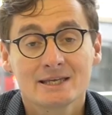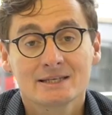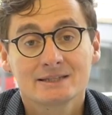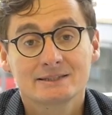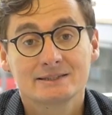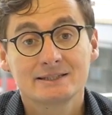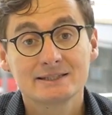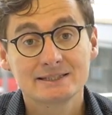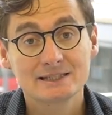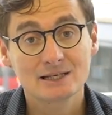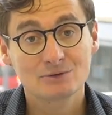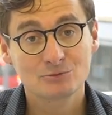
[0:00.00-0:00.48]

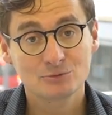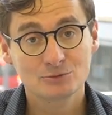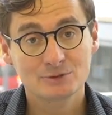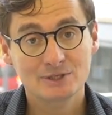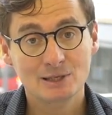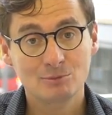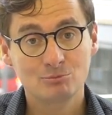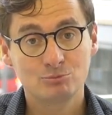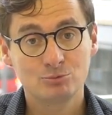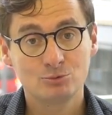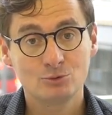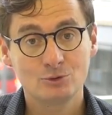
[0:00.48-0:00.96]
Si ça vous
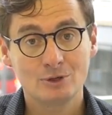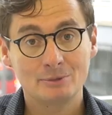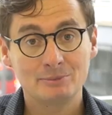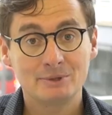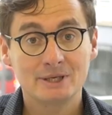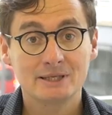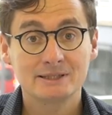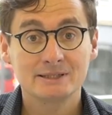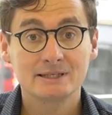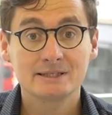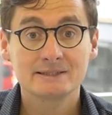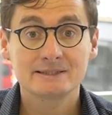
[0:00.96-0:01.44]
a plu,
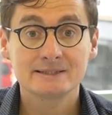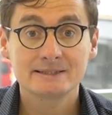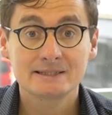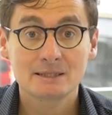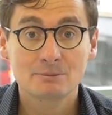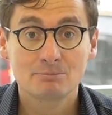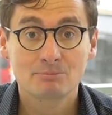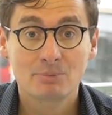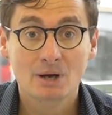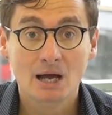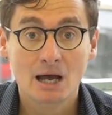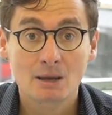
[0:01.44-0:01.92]
eh
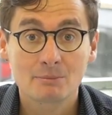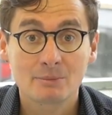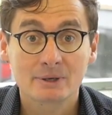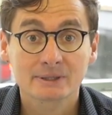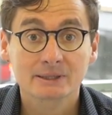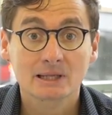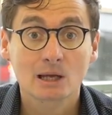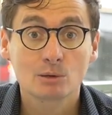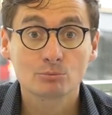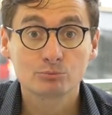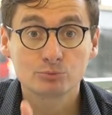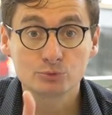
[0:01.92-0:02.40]
n'hésitez pas à
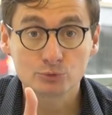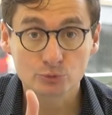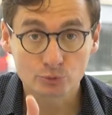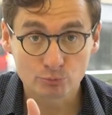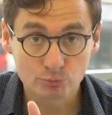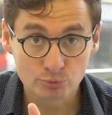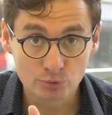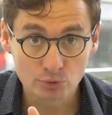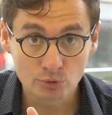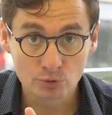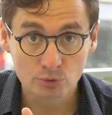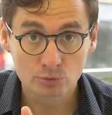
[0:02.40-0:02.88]
mettre un pouce
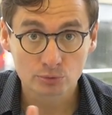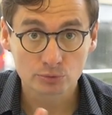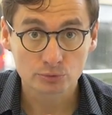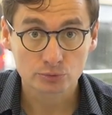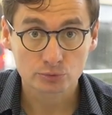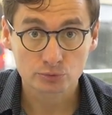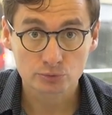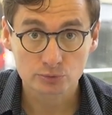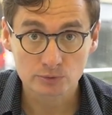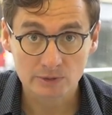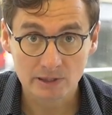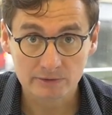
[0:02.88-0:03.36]
bleu
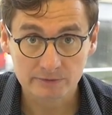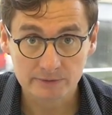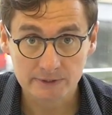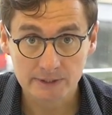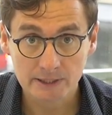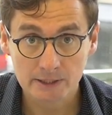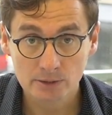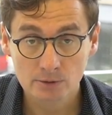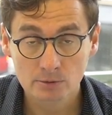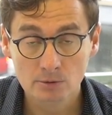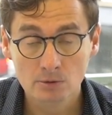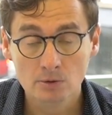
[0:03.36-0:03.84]
sous la
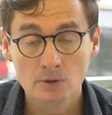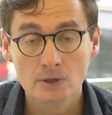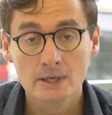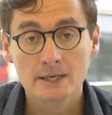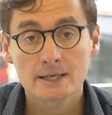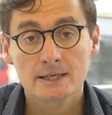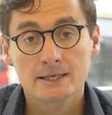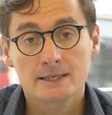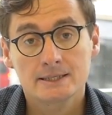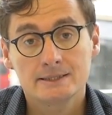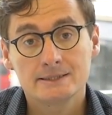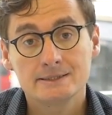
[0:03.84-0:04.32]
vidéo.
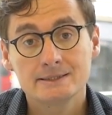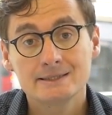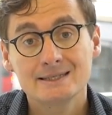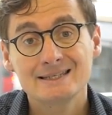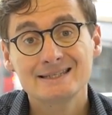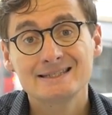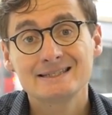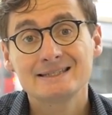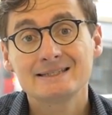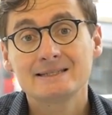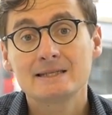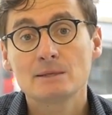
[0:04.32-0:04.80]

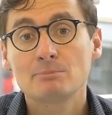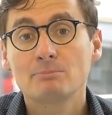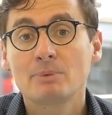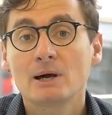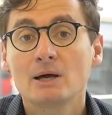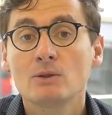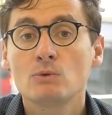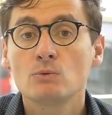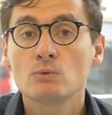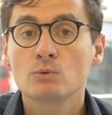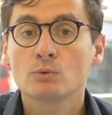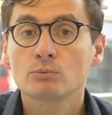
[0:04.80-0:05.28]
N'hésitez
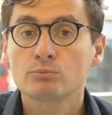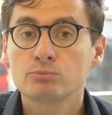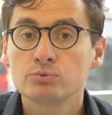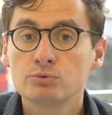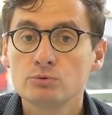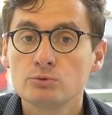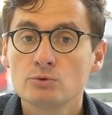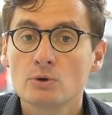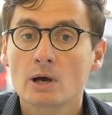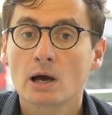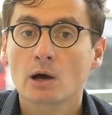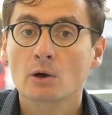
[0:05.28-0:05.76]
pas non
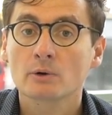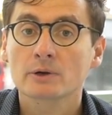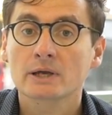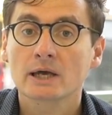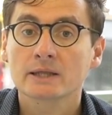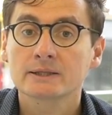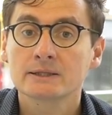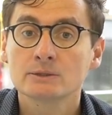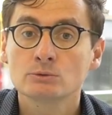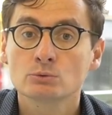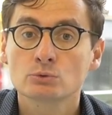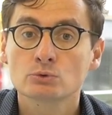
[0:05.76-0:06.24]
plus à
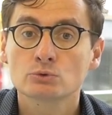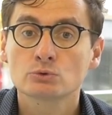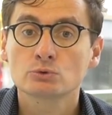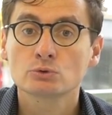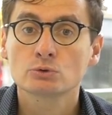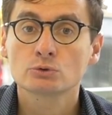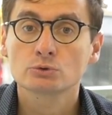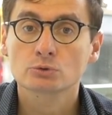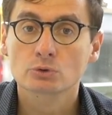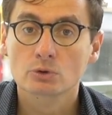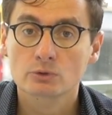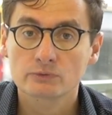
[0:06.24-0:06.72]
regarder nos
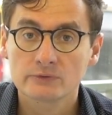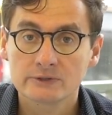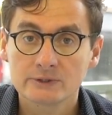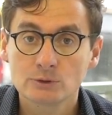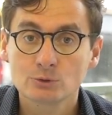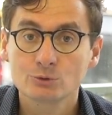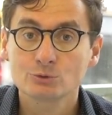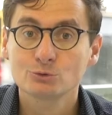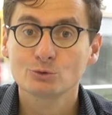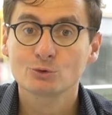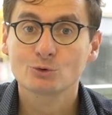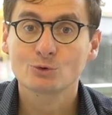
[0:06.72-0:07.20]
autres
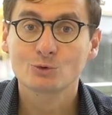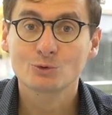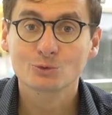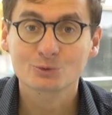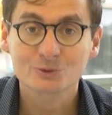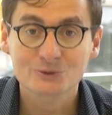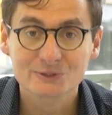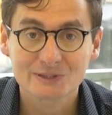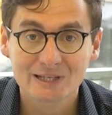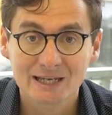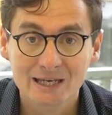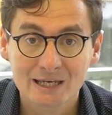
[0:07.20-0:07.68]
vidéos de
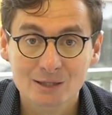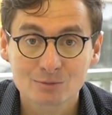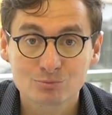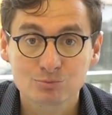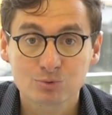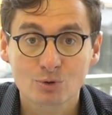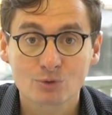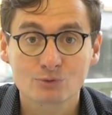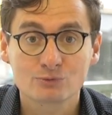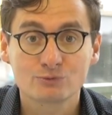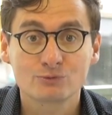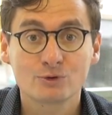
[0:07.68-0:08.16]
conseils
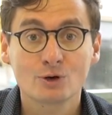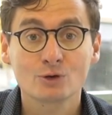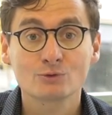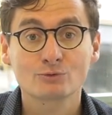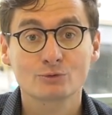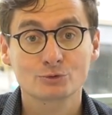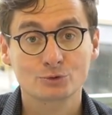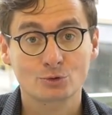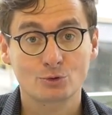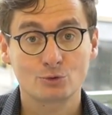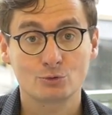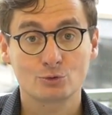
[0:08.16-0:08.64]
pour vendre
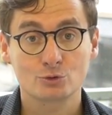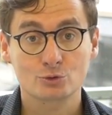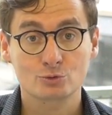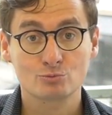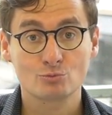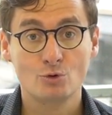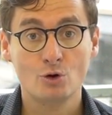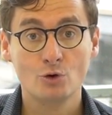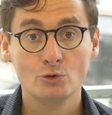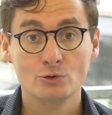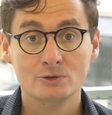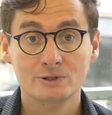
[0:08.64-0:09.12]
votre
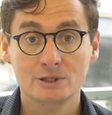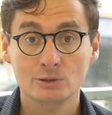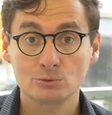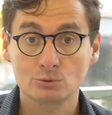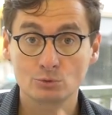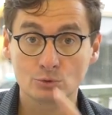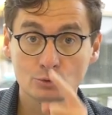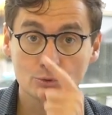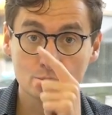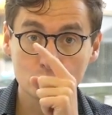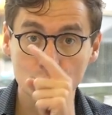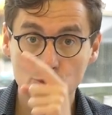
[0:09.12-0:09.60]
logement. Il y en a
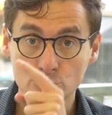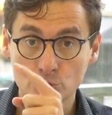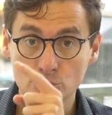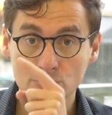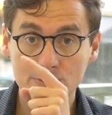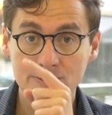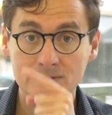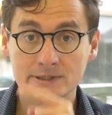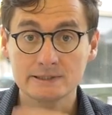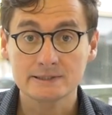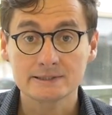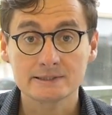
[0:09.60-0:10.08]
deux
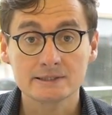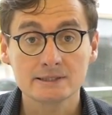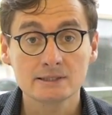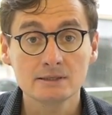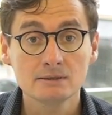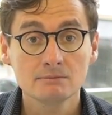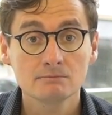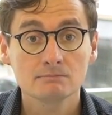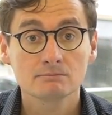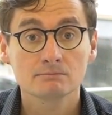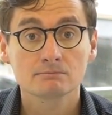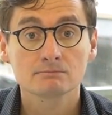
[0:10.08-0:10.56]
juste
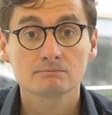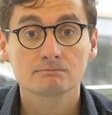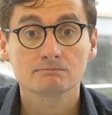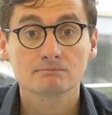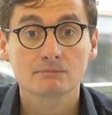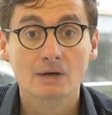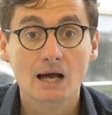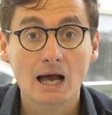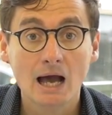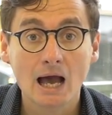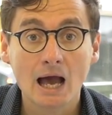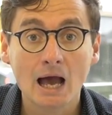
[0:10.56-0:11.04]
ici.
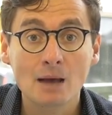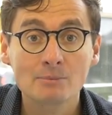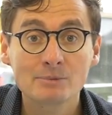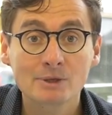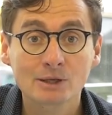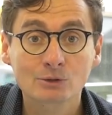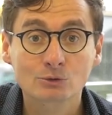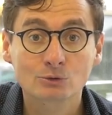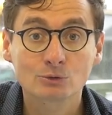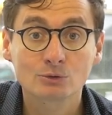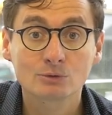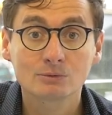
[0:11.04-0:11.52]
À
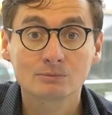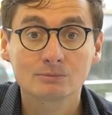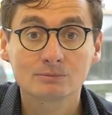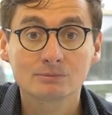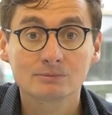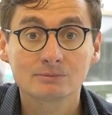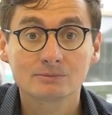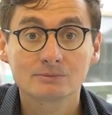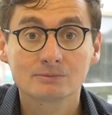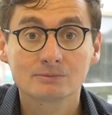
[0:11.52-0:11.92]
bientôt